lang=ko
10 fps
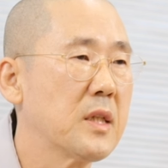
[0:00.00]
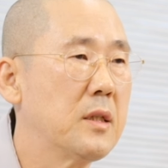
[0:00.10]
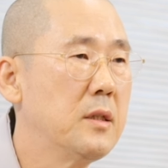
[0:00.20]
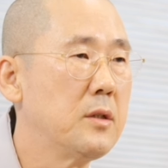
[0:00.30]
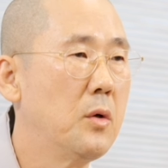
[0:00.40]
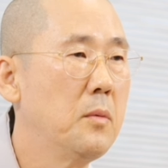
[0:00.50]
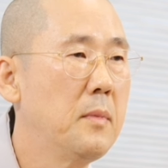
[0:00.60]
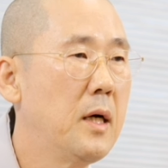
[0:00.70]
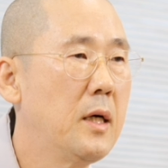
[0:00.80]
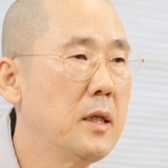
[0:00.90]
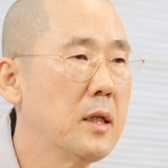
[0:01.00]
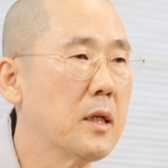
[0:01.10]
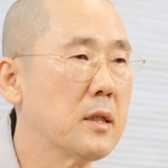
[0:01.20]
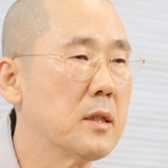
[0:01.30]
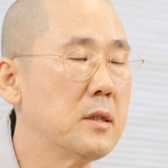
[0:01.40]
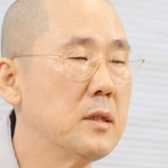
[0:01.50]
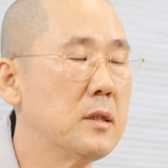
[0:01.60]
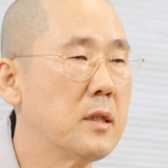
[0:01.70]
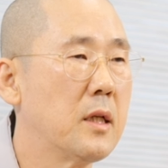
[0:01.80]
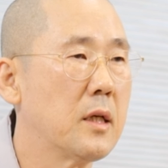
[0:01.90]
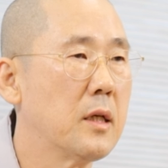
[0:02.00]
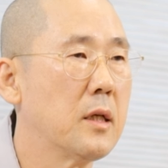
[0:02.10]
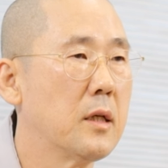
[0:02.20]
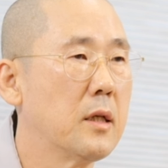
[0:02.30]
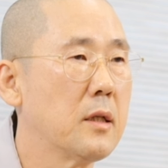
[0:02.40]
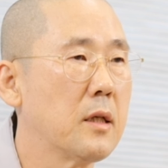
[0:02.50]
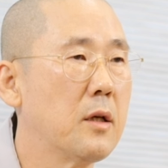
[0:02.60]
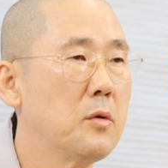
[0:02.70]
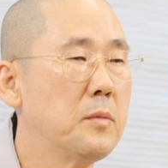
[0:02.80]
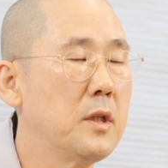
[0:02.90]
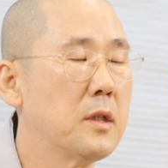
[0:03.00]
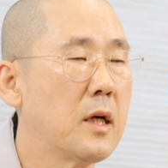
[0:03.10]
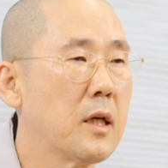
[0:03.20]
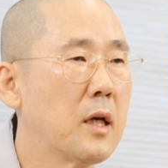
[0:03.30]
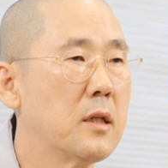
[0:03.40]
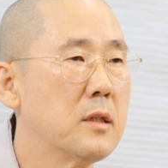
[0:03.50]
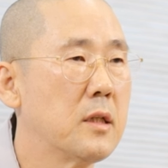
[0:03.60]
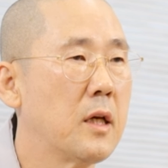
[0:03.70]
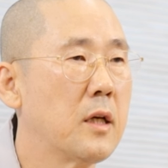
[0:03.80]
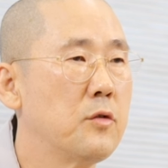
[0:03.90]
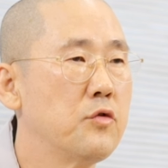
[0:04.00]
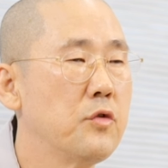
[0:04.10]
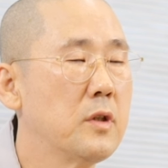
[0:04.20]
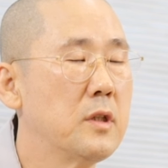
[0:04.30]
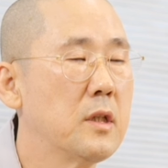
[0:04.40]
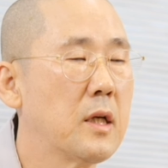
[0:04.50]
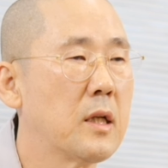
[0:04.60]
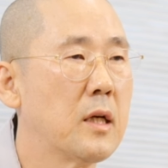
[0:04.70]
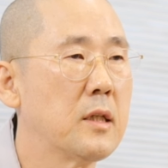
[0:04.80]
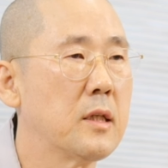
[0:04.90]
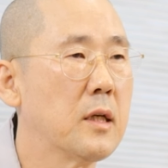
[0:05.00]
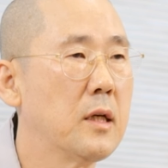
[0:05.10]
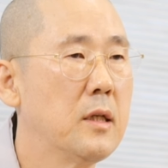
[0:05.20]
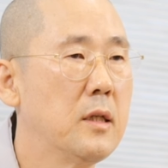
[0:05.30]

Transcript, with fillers: 그 욕망이라는 것이 이제 되게 괴로움 일어나게 하는데 되게 주요한 역할을 하니까